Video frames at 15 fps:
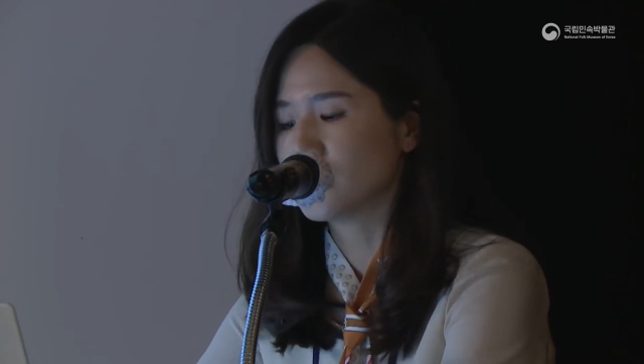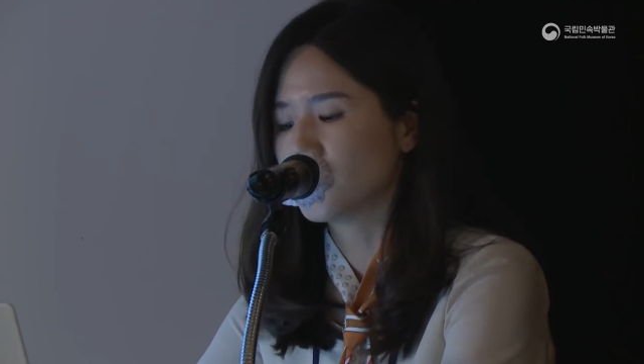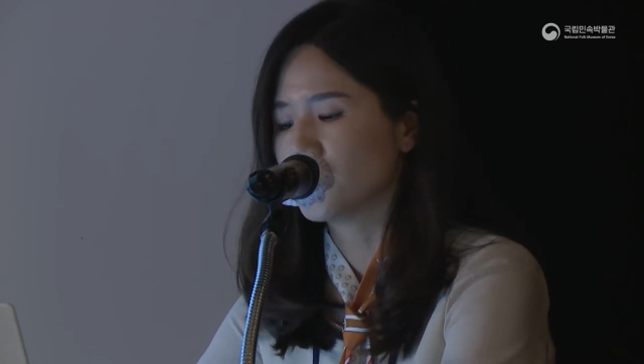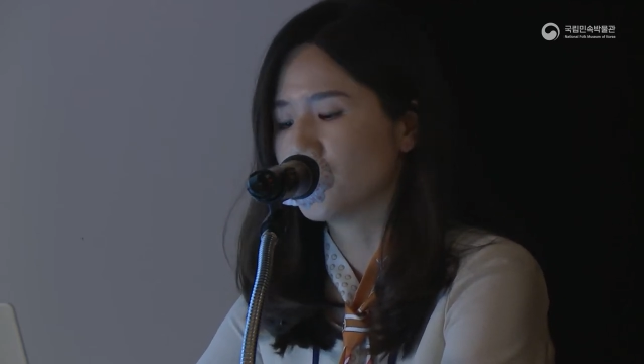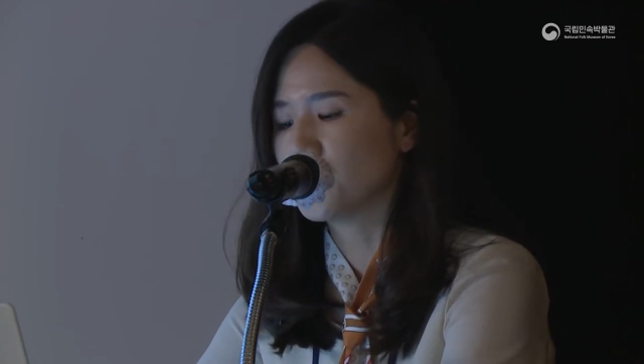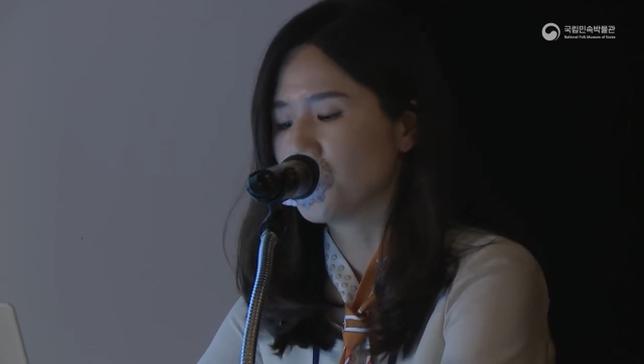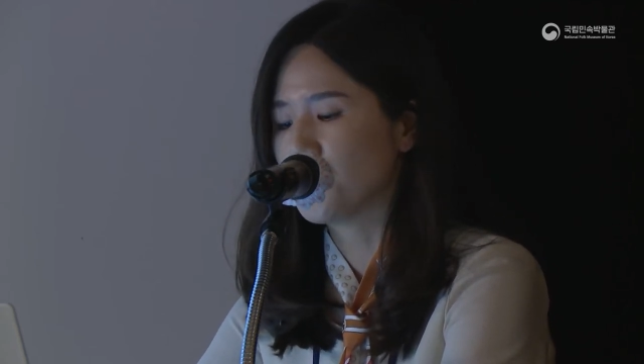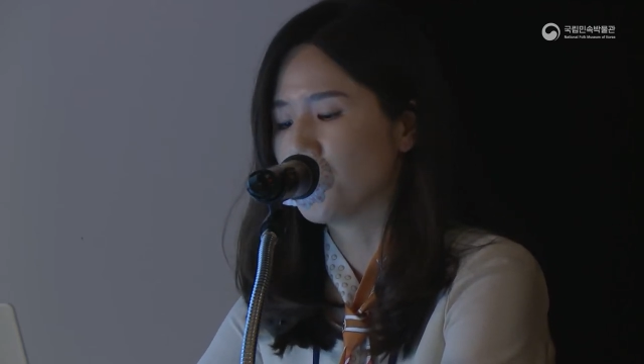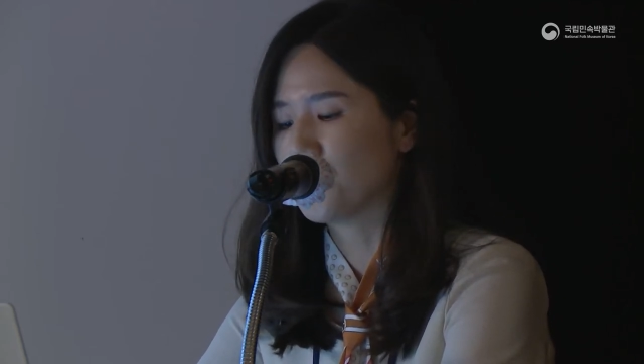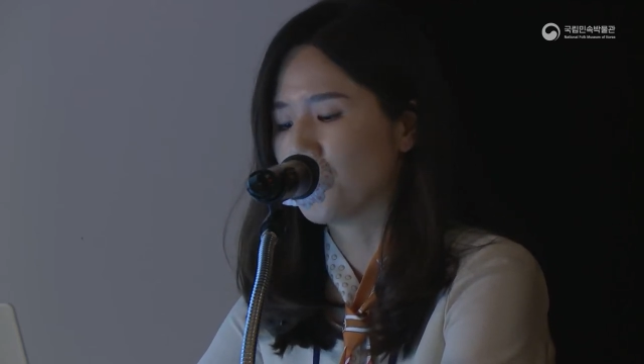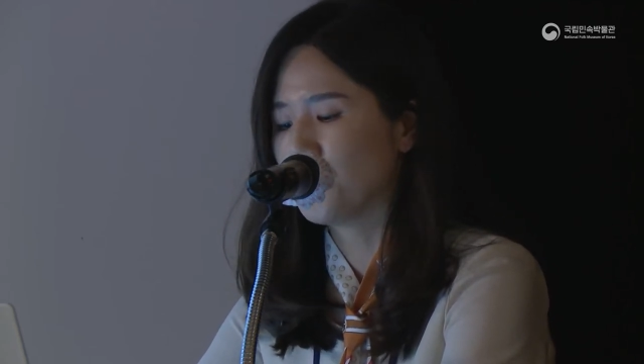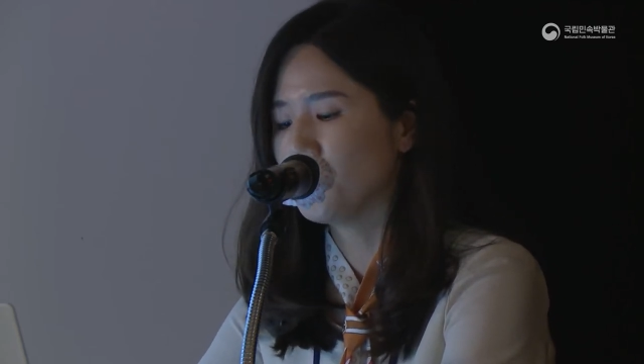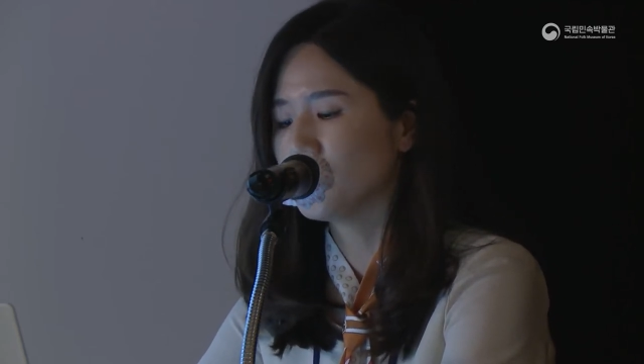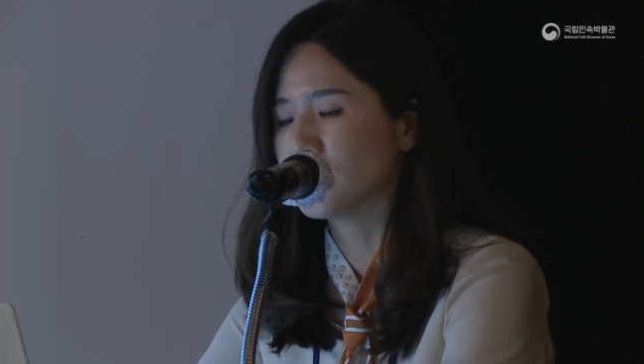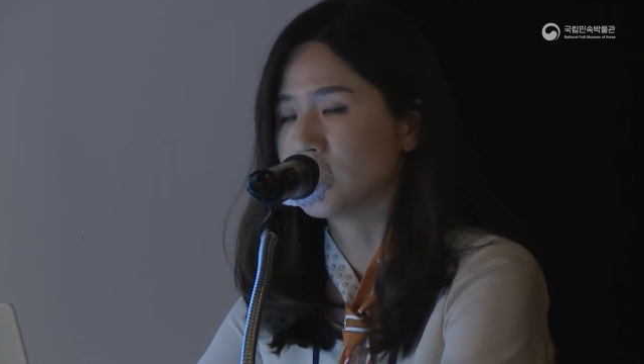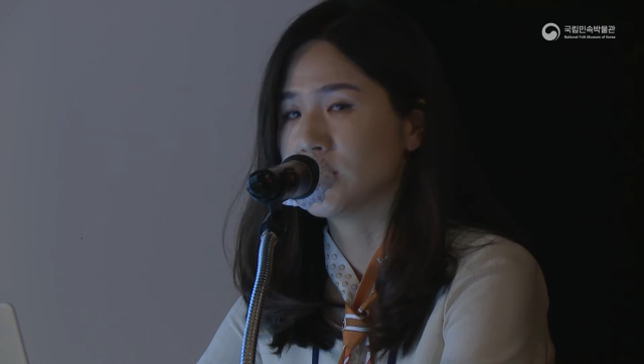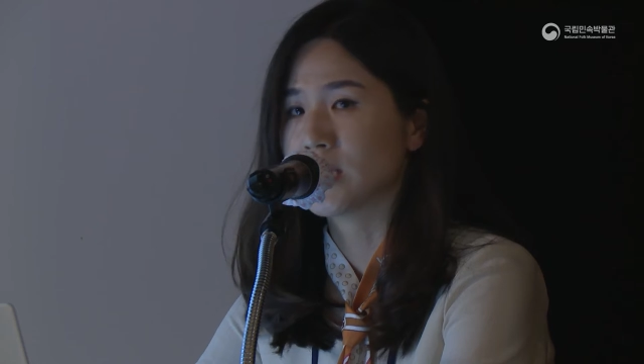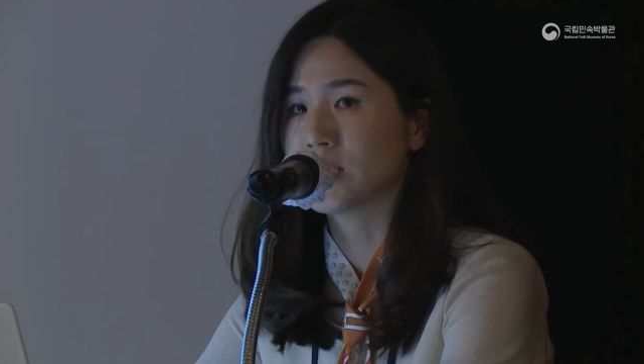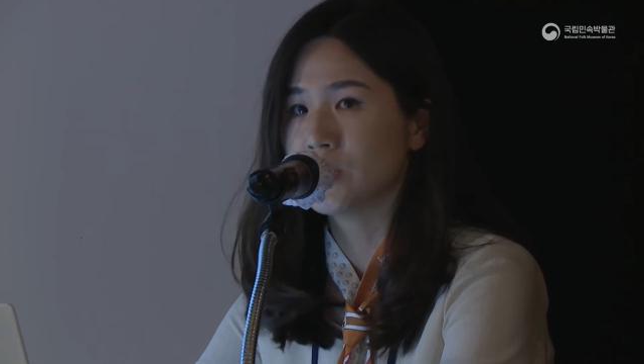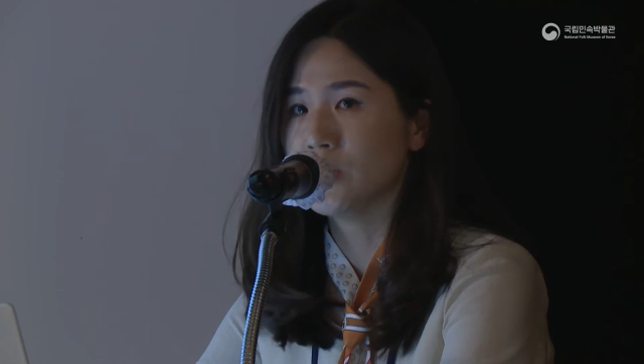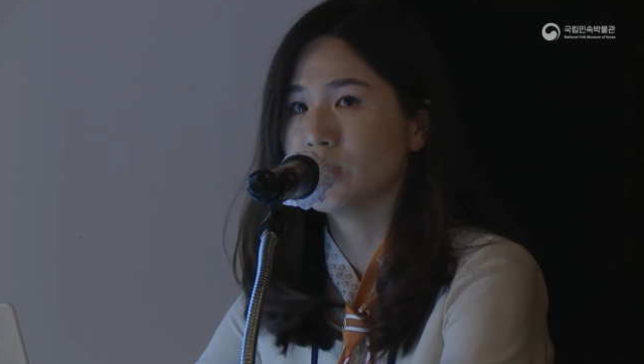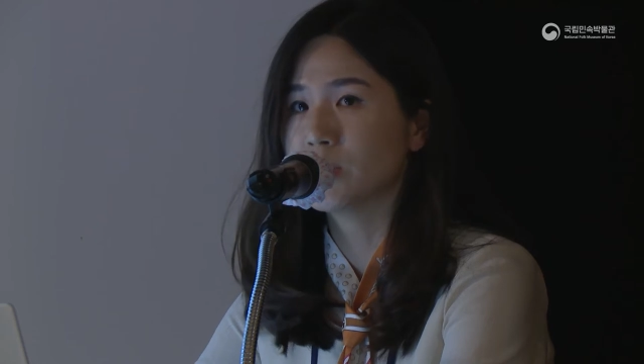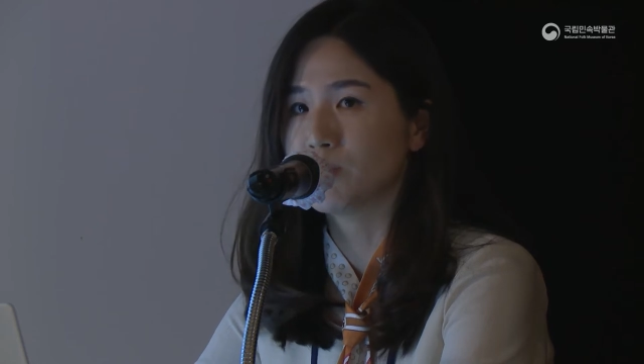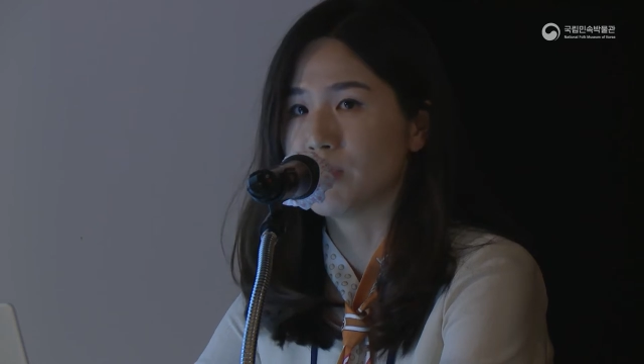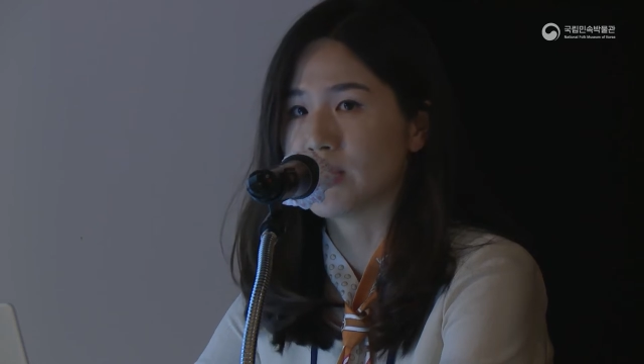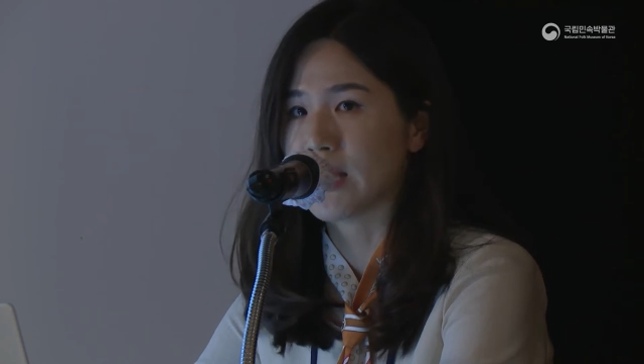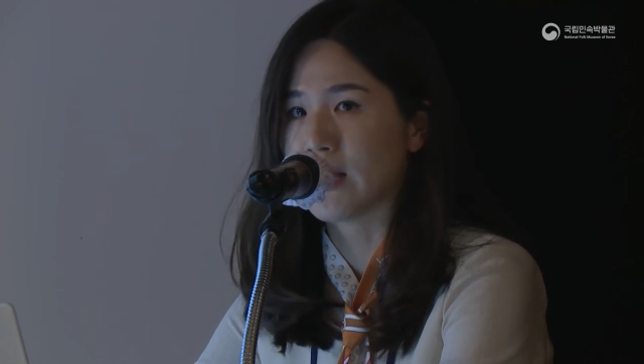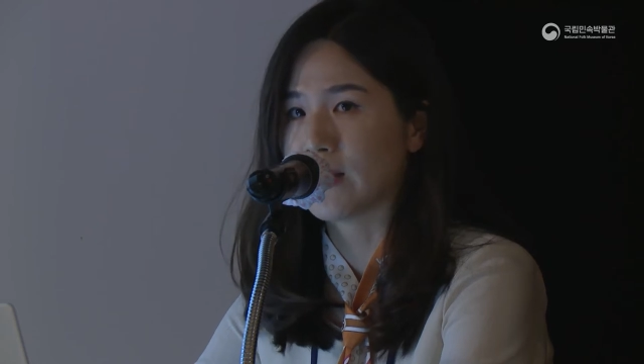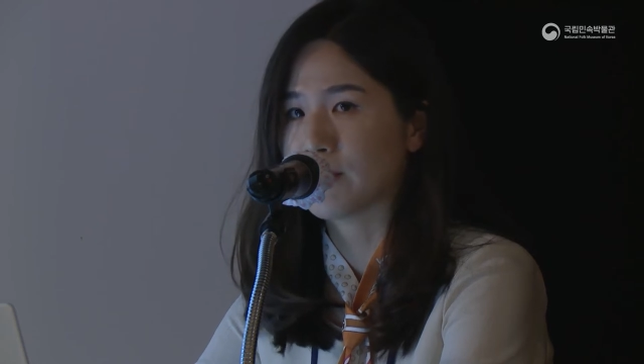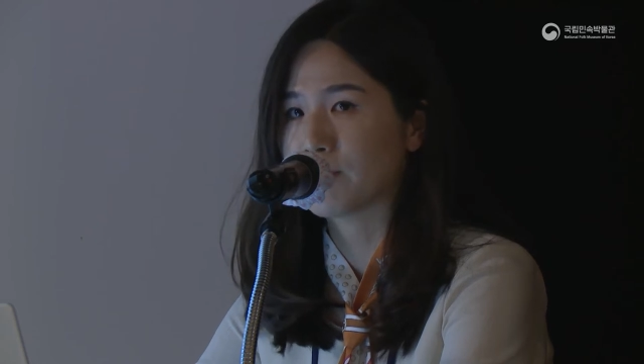주인공으로
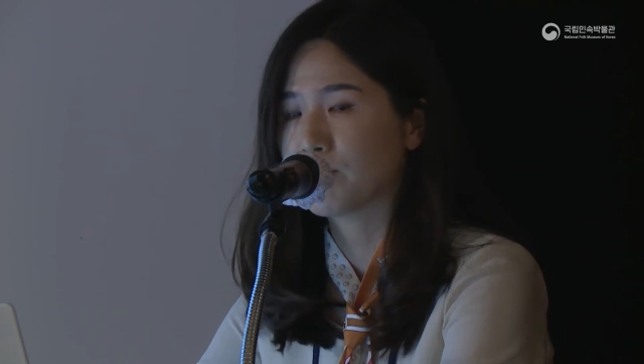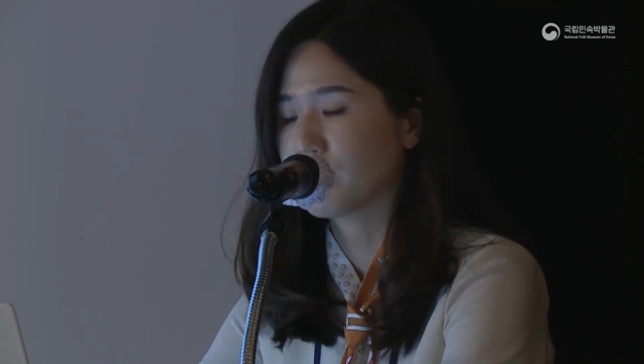등장시켰습니다.